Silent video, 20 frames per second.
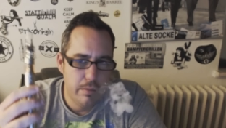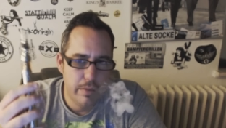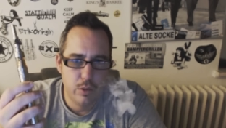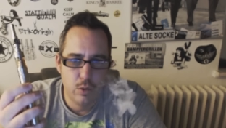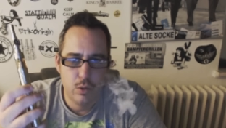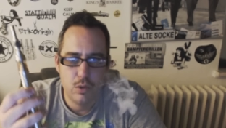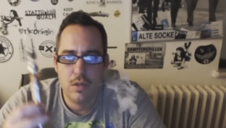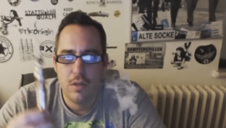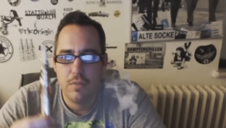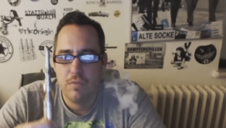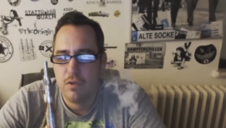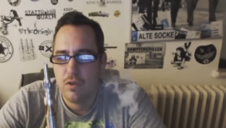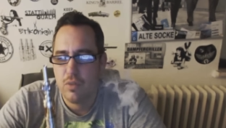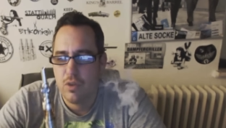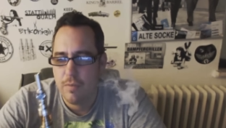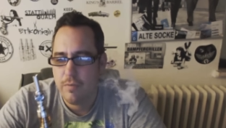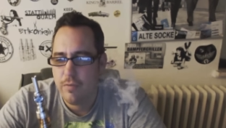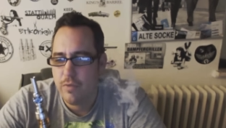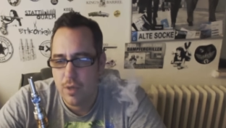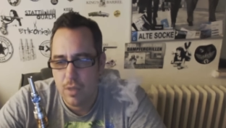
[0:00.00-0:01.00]
Und man drückt hier auf den
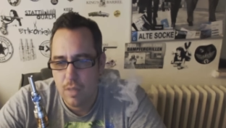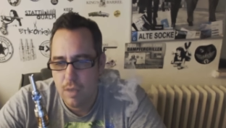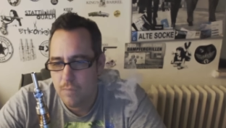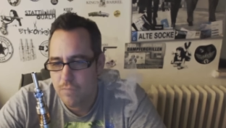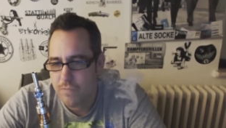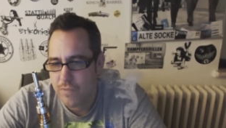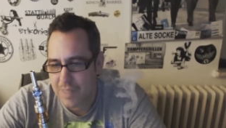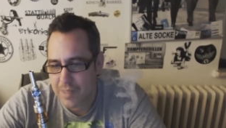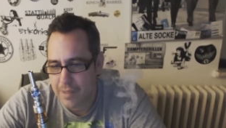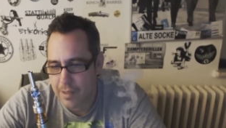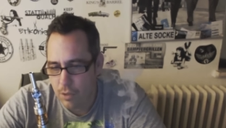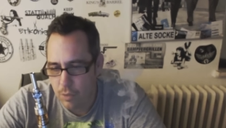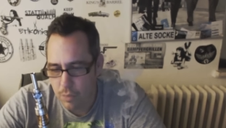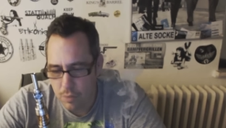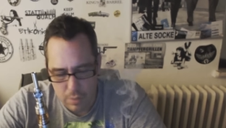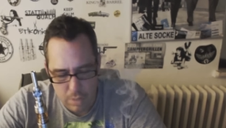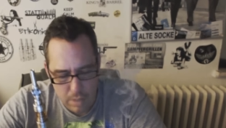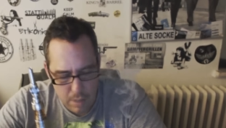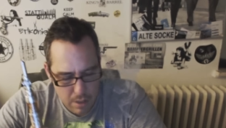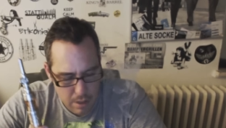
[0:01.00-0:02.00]
Knopf und da kommt was
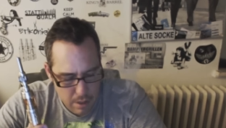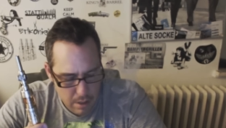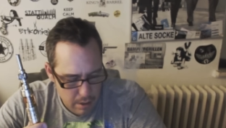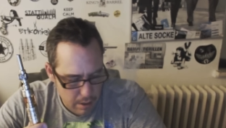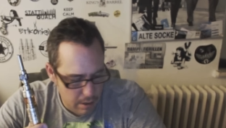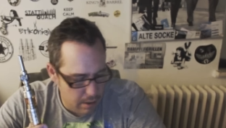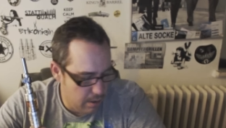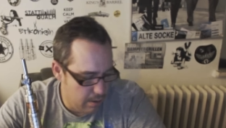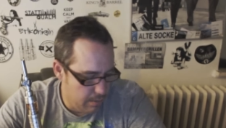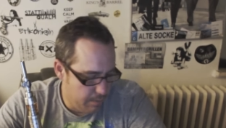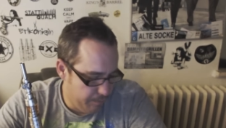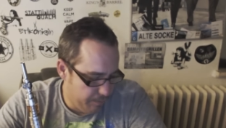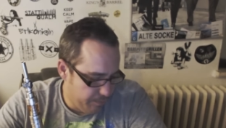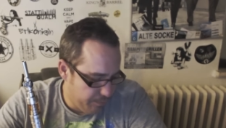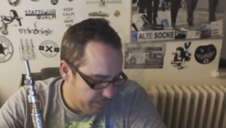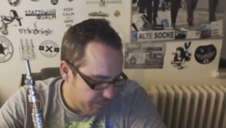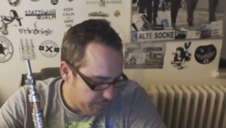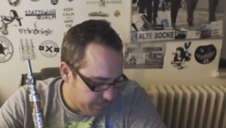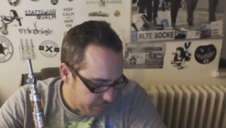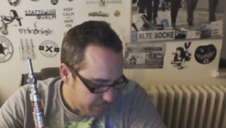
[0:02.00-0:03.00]
raus. Ja.
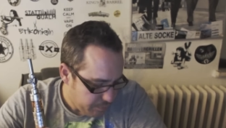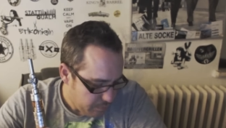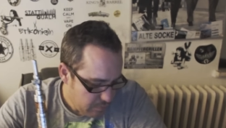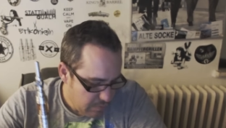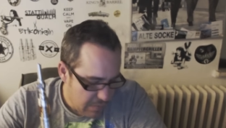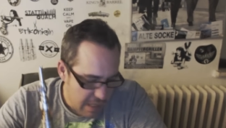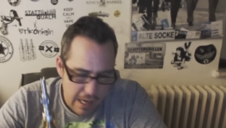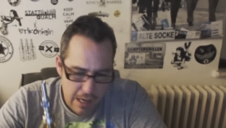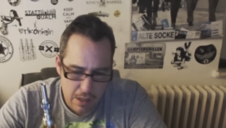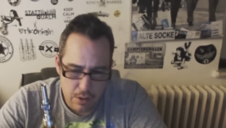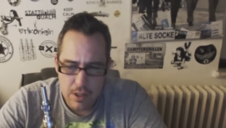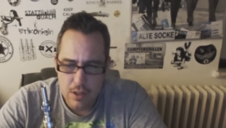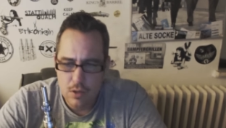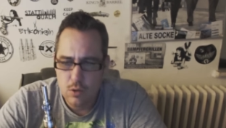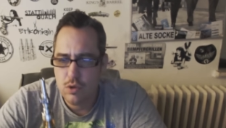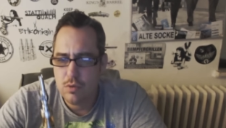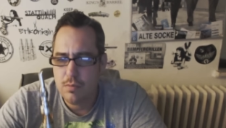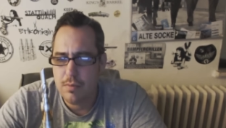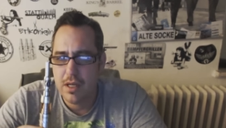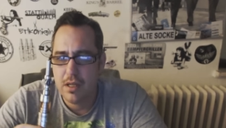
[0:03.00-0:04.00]
Also
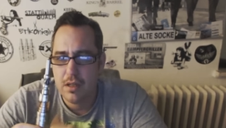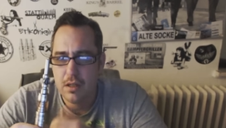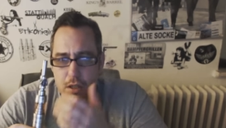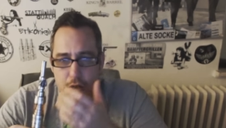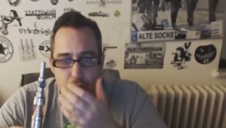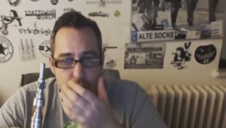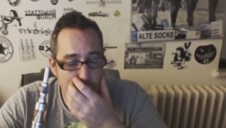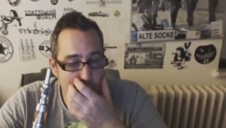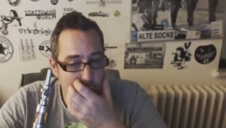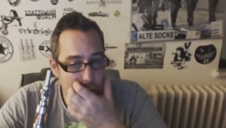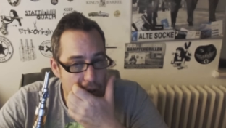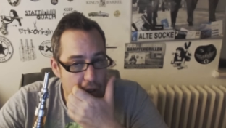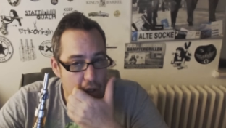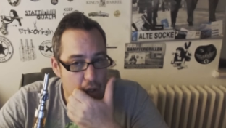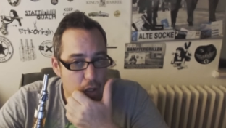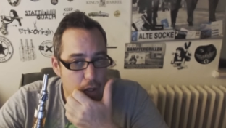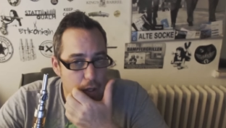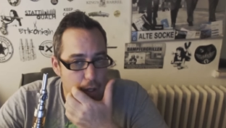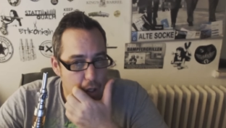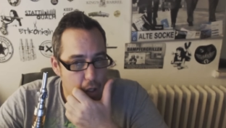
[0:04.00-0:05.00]
dazu ist man nicht gezwungen.
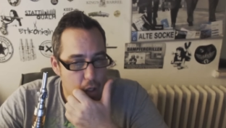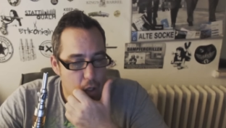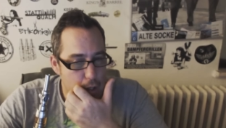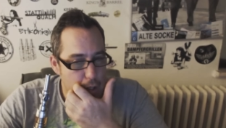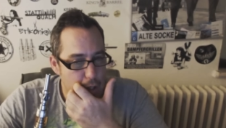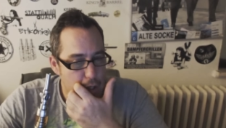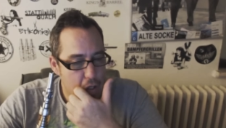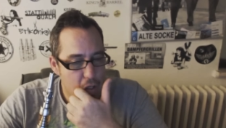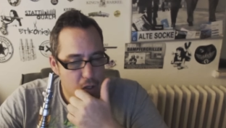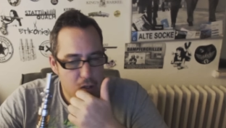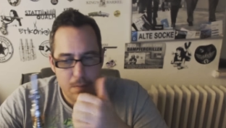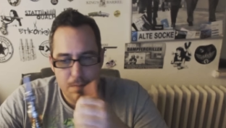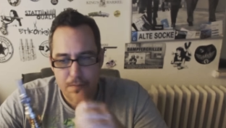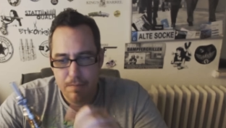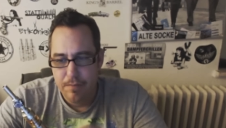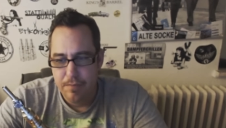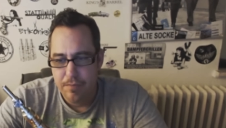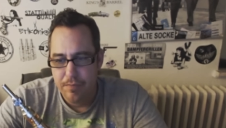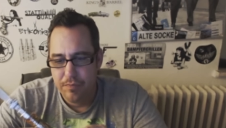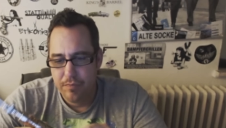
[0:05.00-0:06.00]

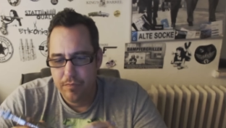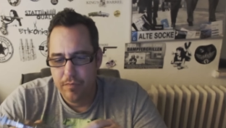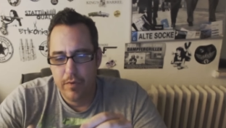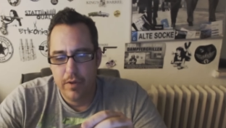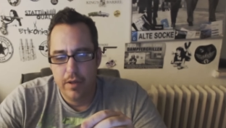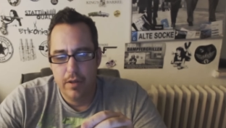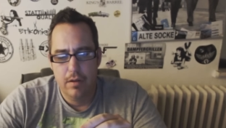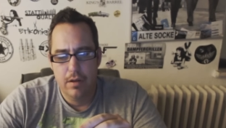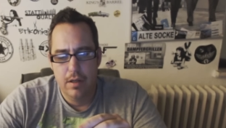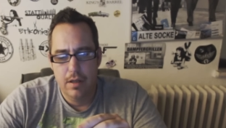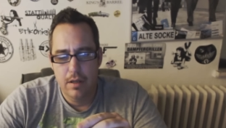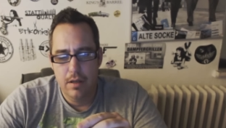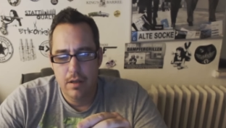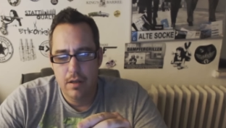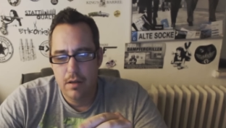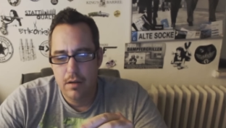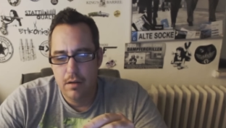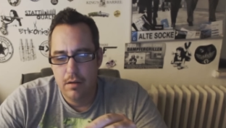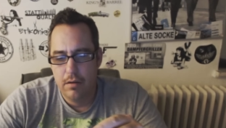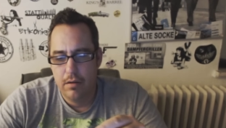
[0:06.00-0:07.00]
Ähm,
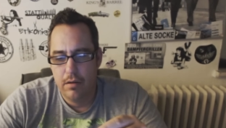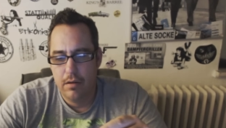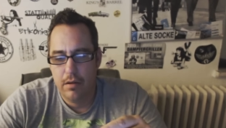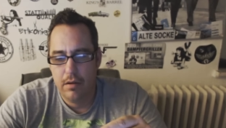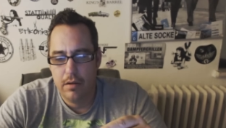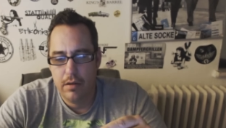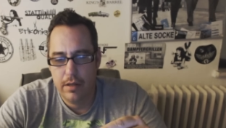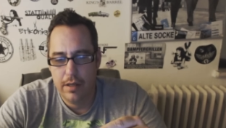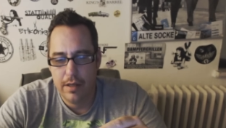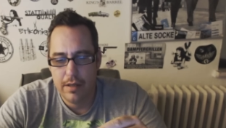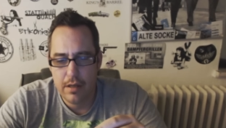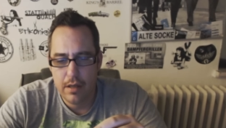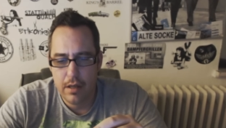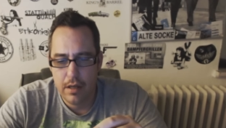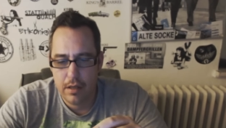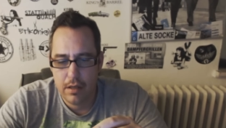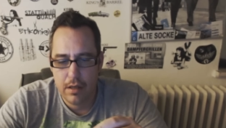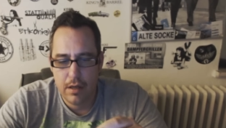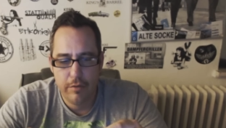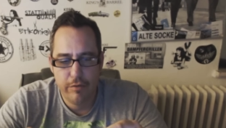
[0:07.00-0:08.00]
die, das
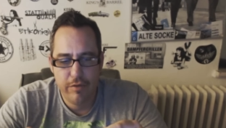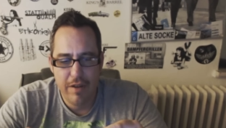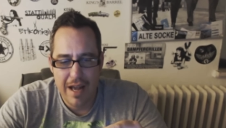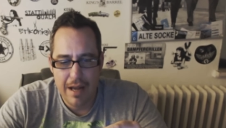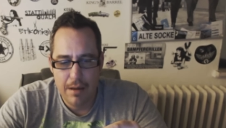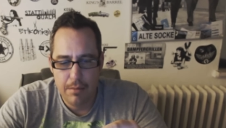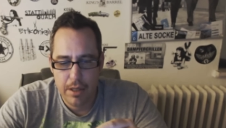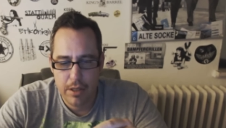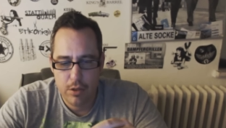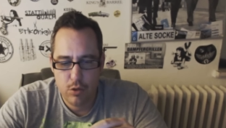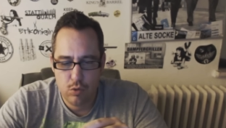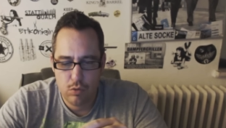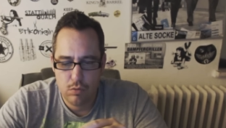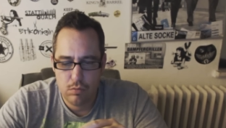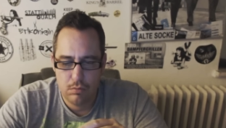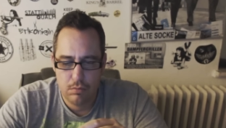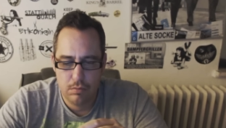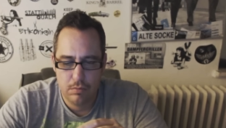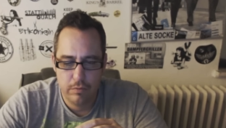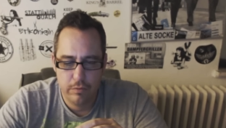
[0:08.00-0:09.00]
Gerät in der
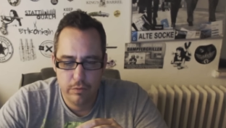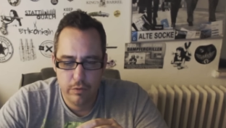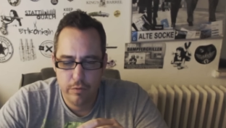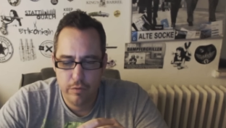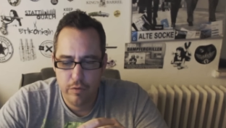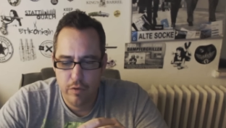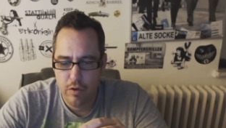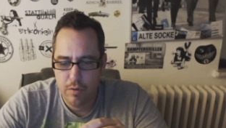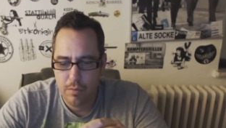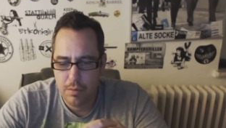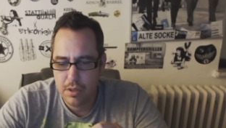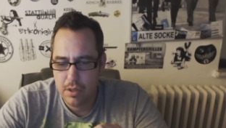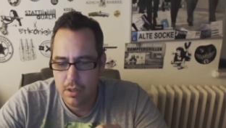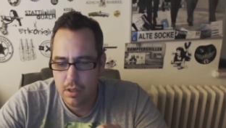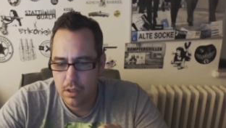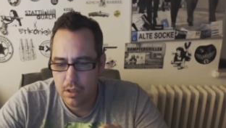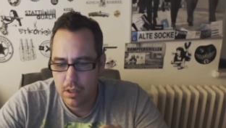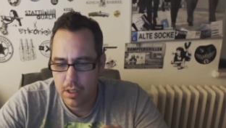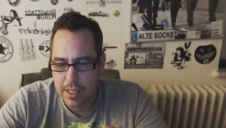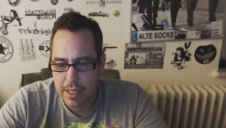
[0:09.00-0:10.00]
Verarbeitung. Von vorne bis
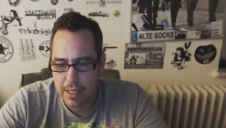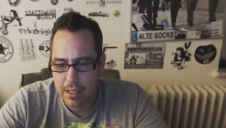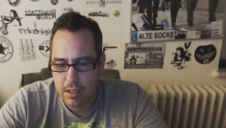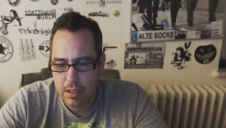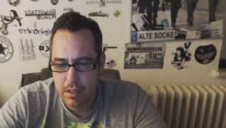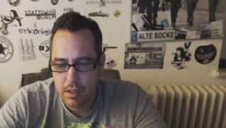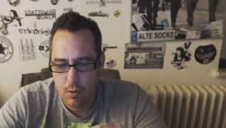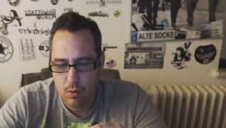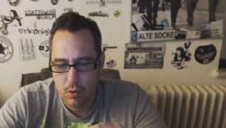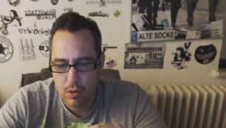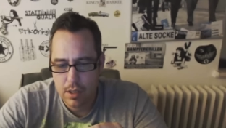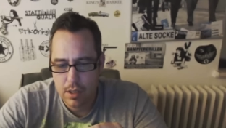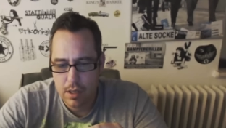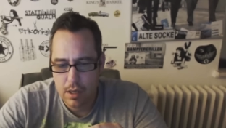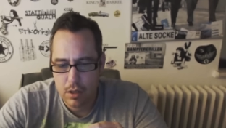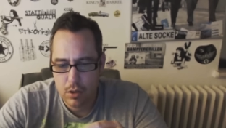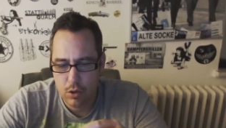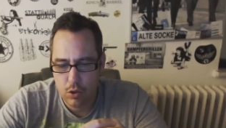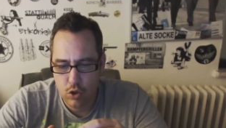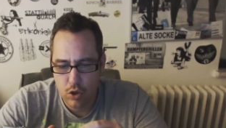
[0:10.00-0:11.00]
hinten kann ich da nur
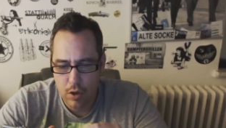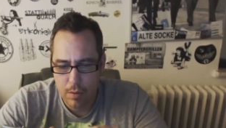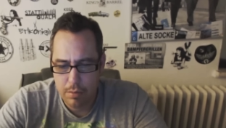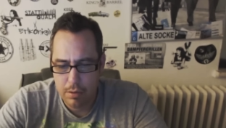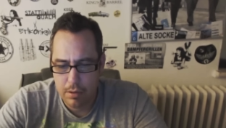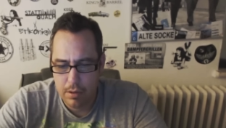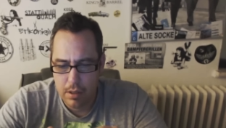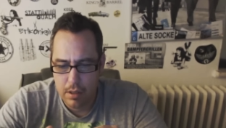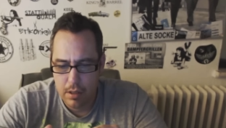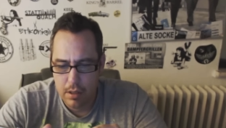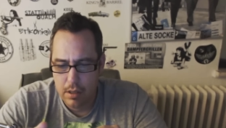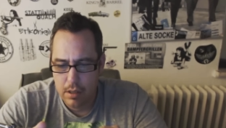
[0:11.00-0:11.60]
sagen, top.